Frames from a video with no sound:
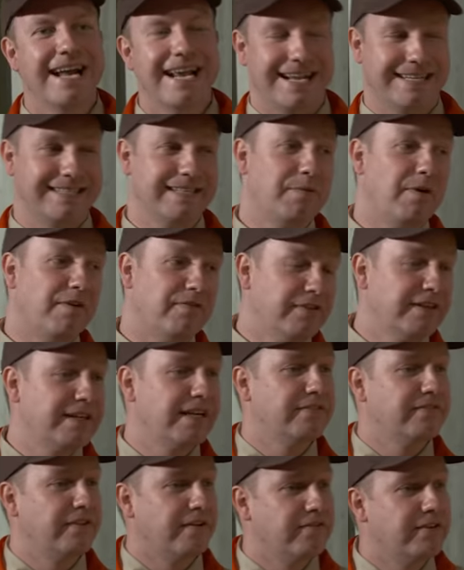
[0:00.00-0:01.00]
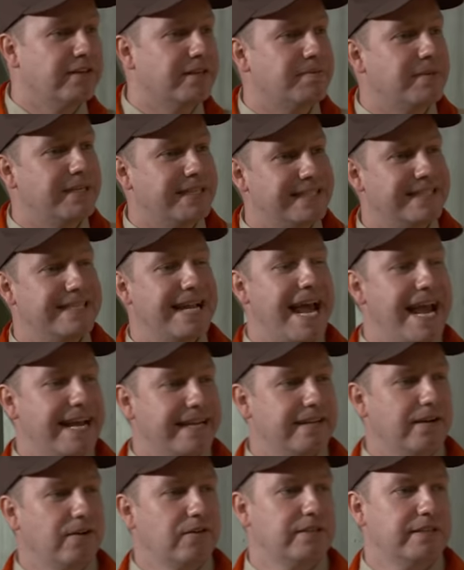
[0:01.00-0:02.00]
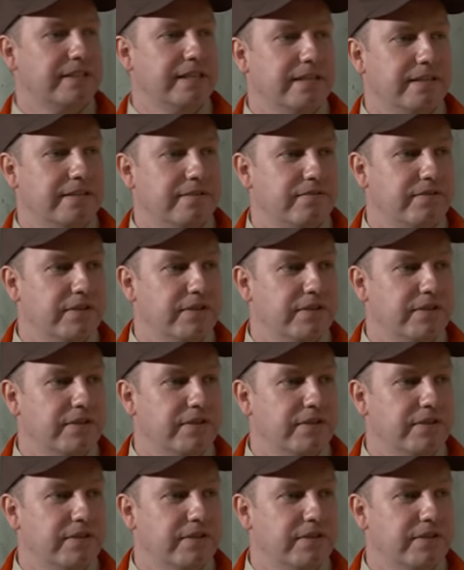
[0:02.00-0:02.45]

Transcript: Das ist aber auch wirklich verwirrend mit diesen echt aussehenden